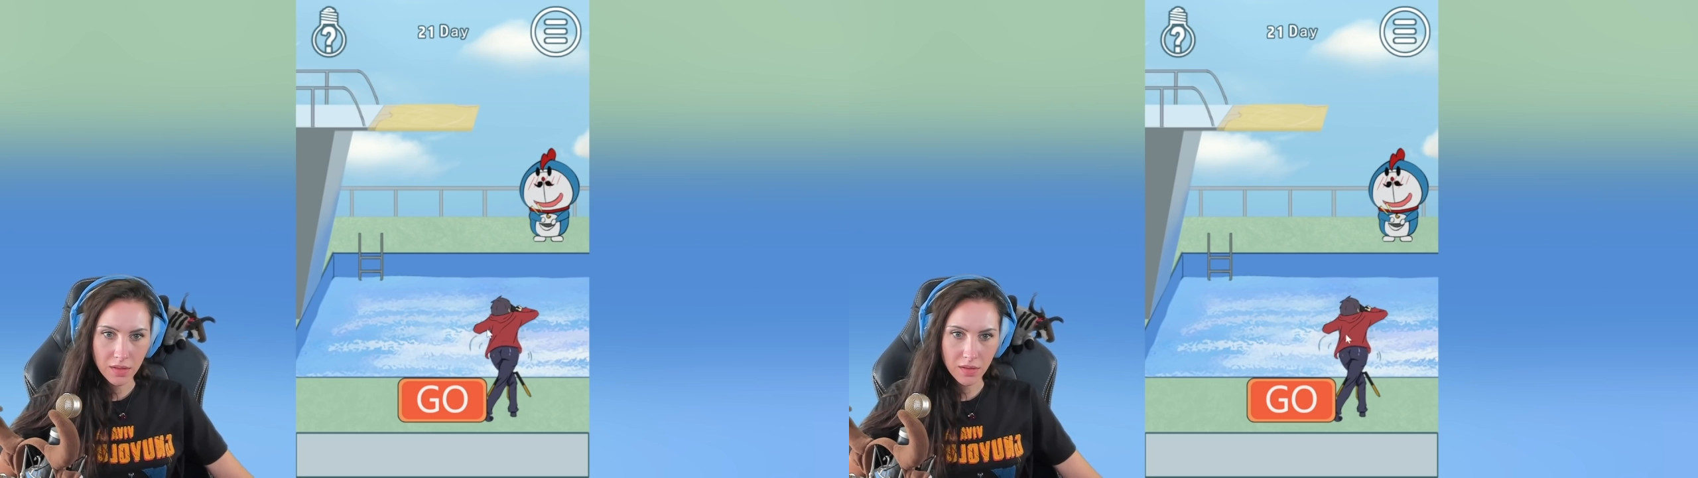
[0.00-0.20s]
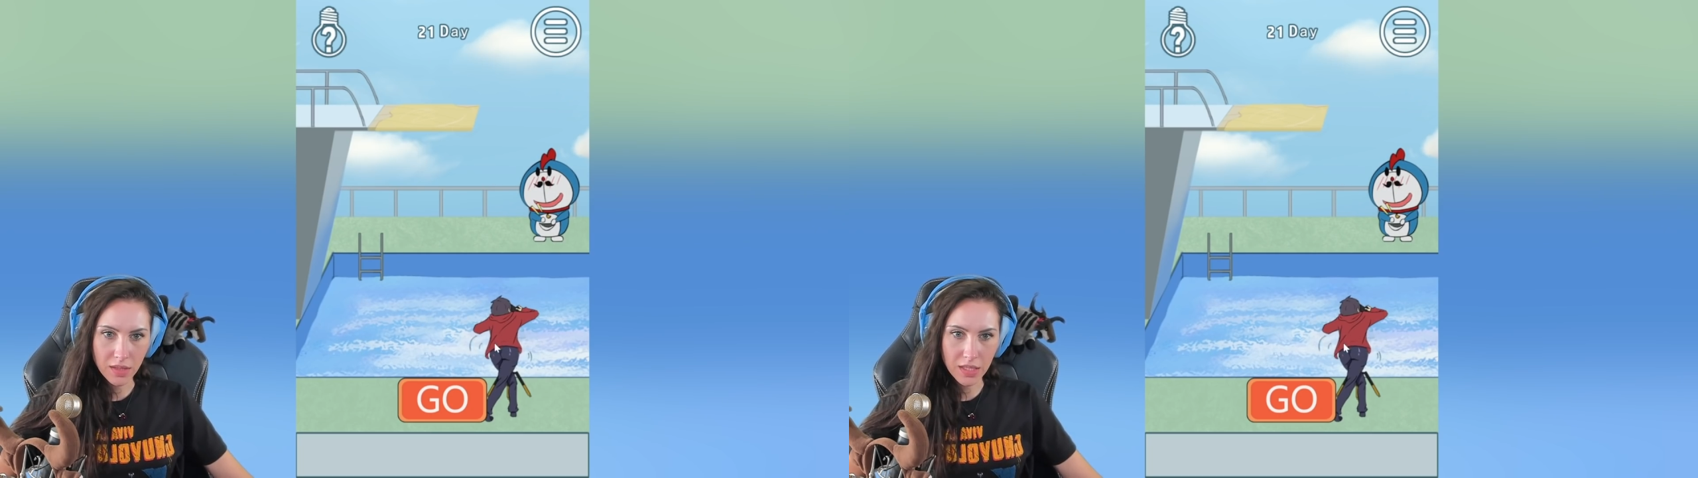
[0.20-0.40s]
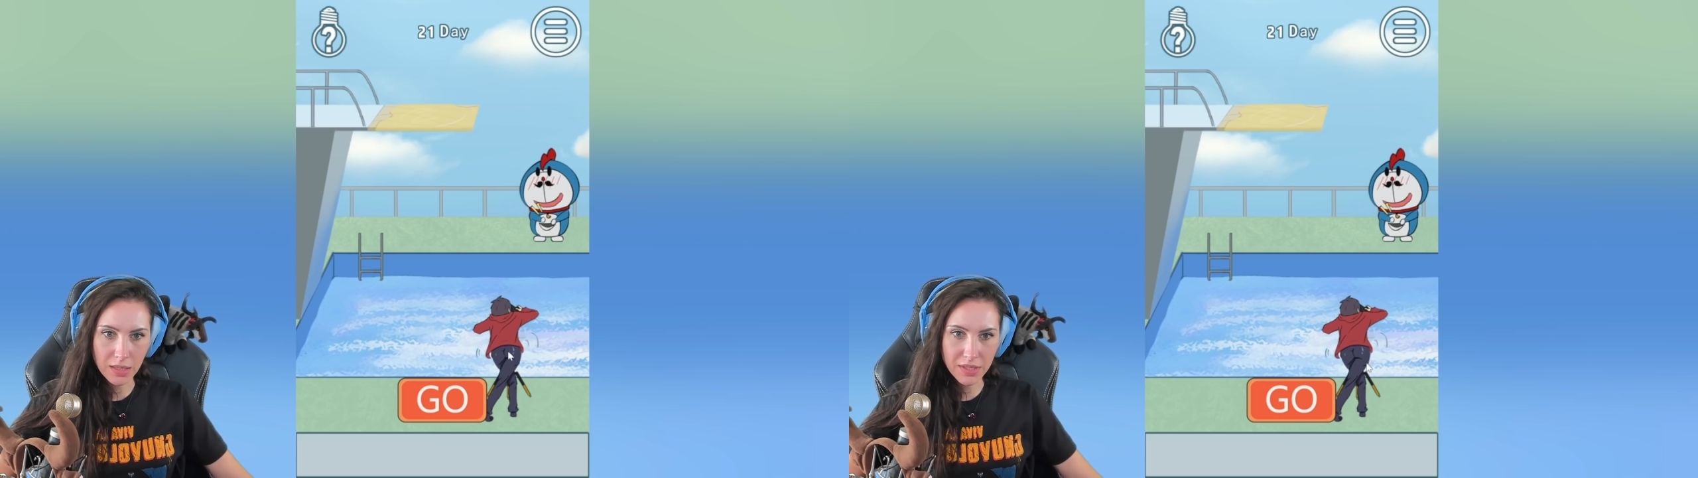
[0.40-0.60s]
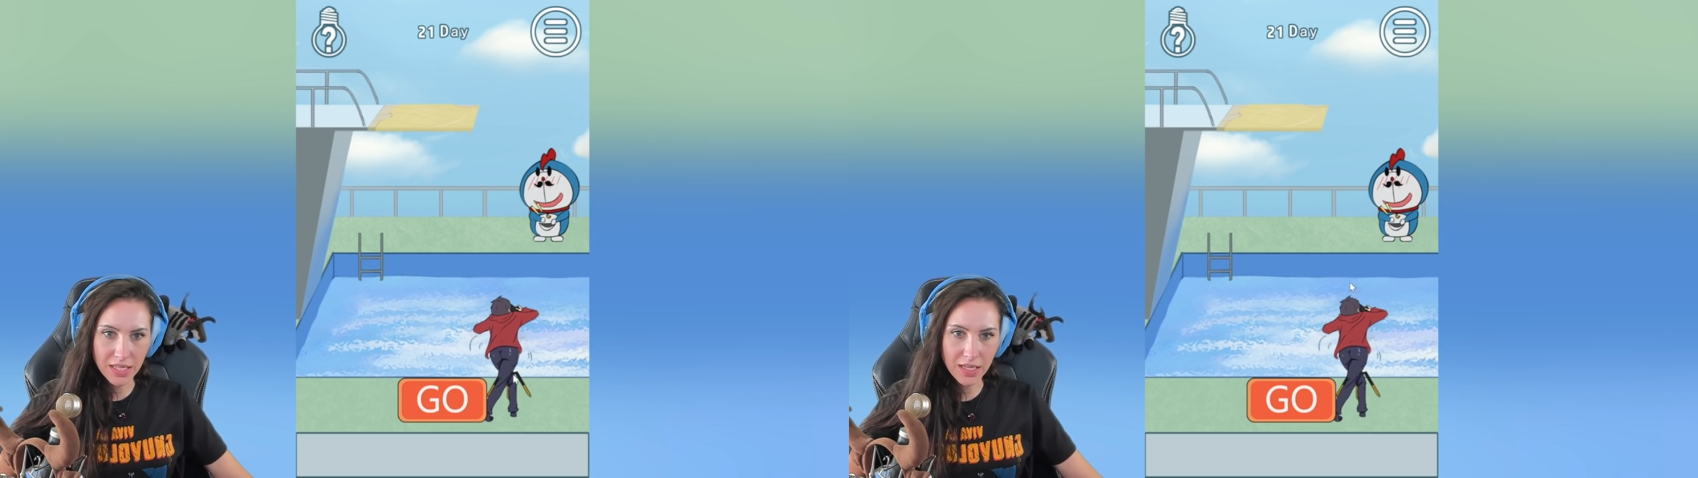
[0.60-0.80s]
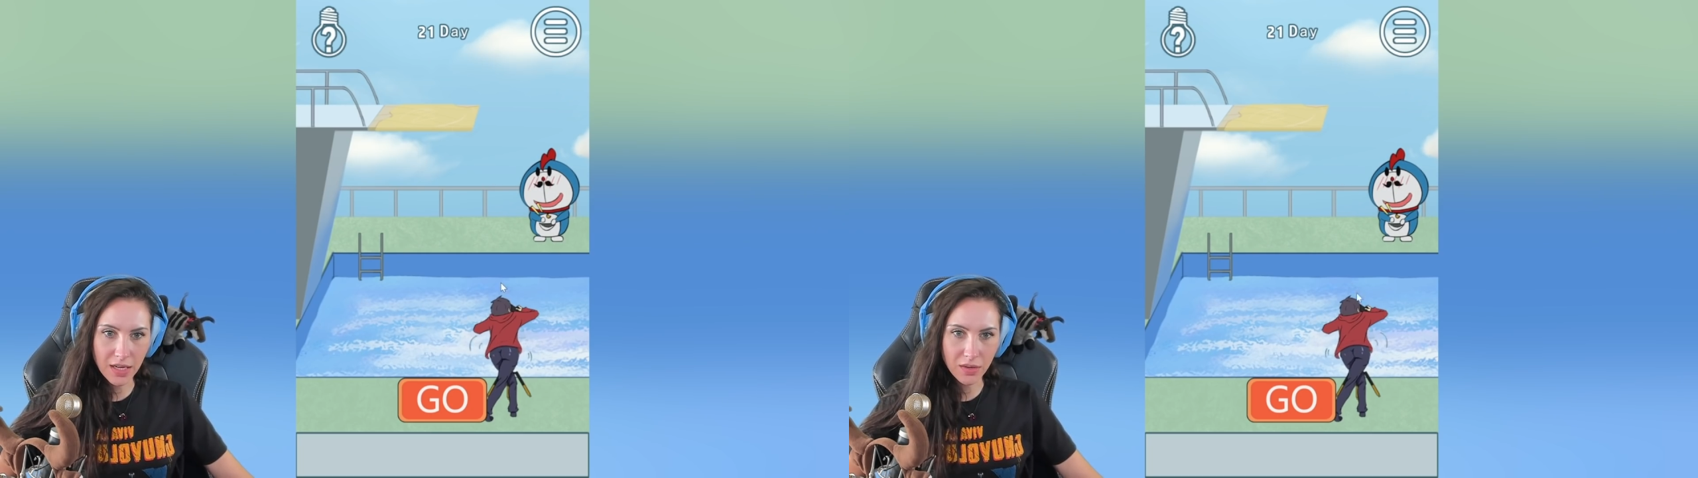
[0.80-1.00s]
Okay, aber das
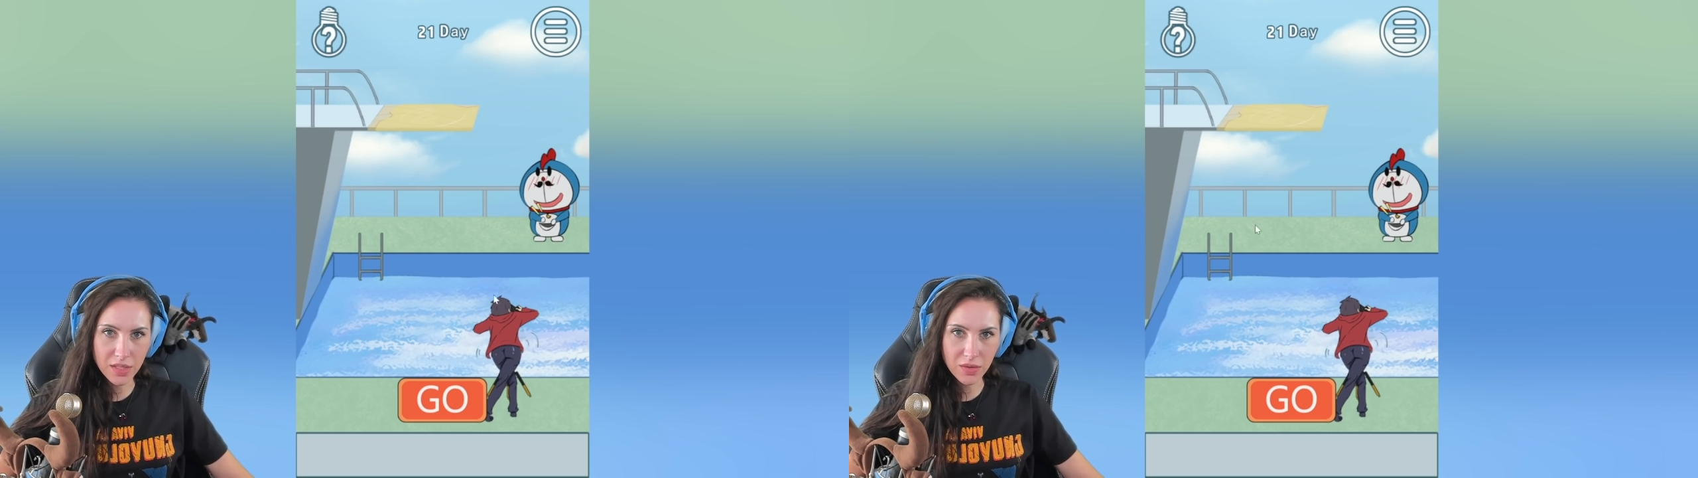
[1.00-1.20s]
kann ja auch nicht